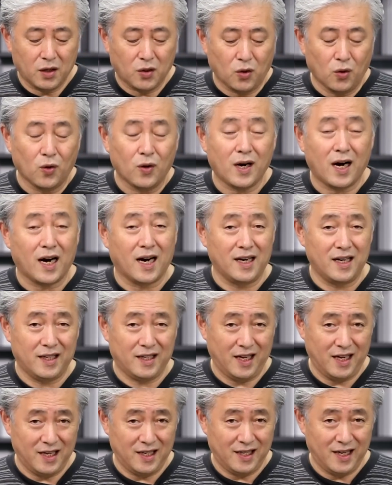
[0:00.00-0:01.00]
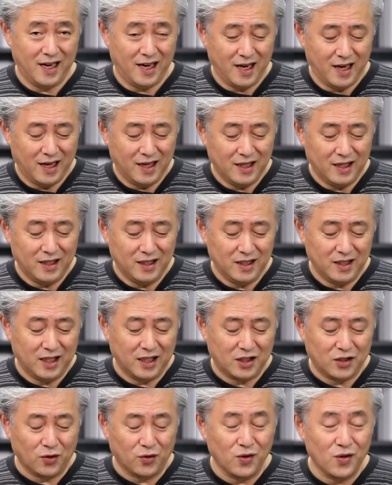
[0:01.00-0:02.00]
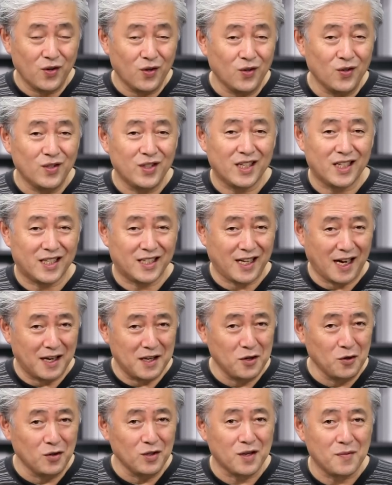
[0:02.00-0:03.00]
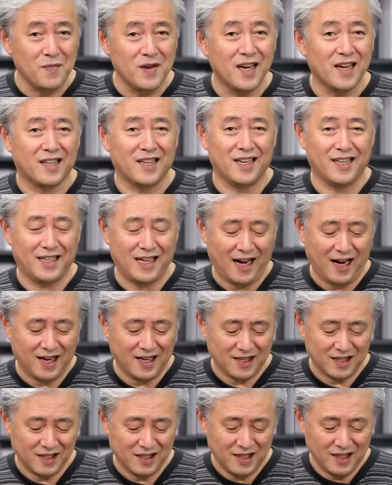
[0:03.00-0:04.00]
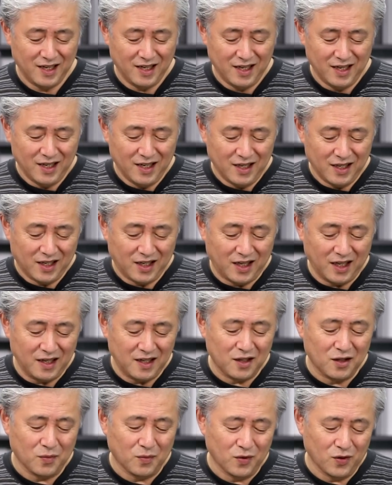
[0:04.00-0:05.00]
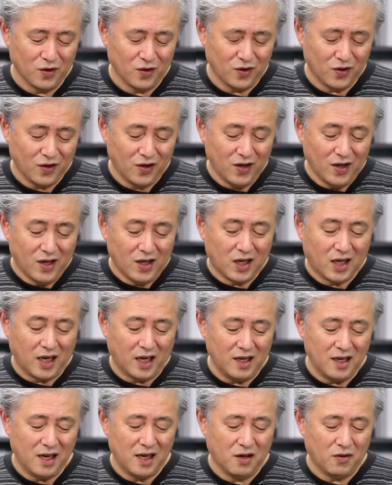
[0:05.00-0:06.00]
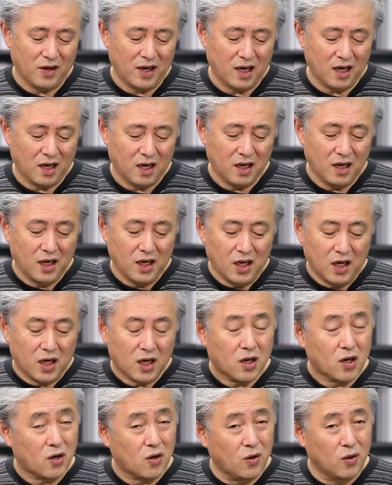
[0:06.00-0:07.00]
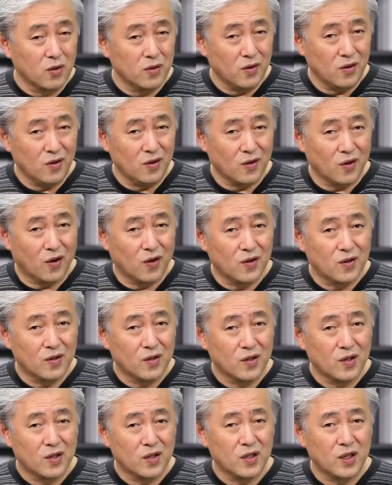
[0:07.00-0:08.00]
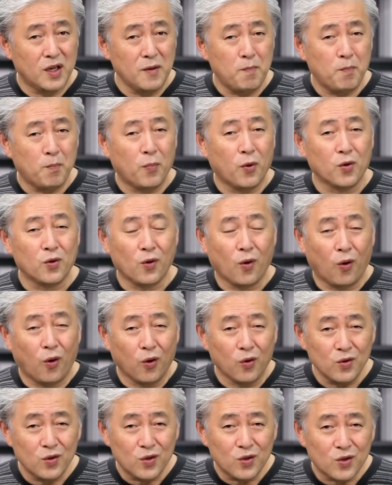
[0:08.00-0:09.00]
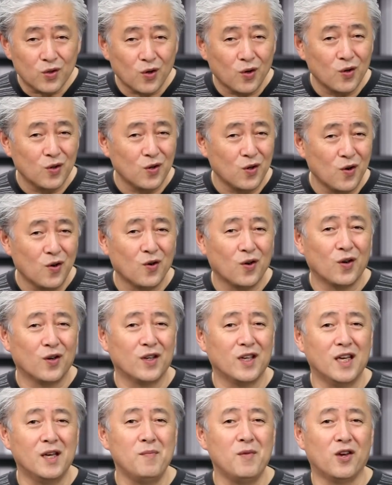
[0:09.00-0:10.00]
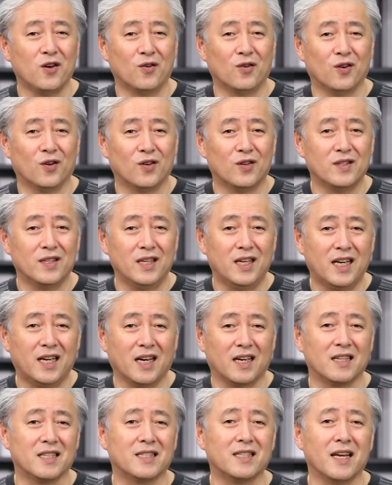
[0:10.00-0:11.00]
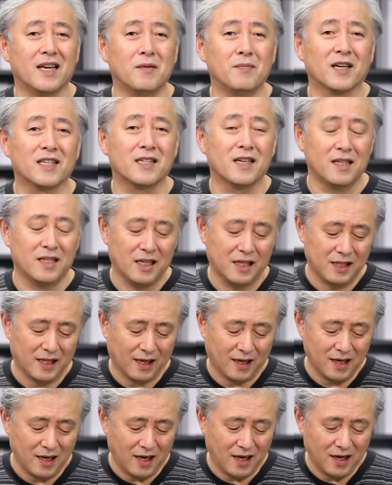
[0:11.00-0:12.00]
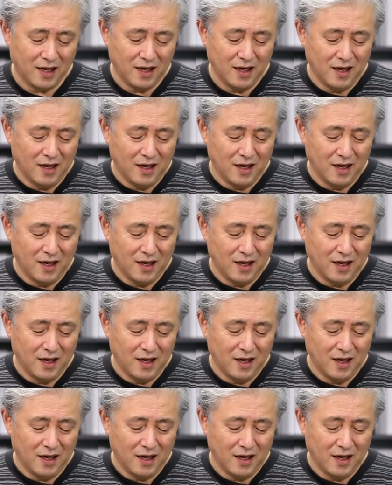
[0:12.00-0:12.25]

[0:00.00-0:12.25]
こう書かれていてでそのようにしたように見えていたけれども彼らはこの立法の本当の意味を理解していませんでしたから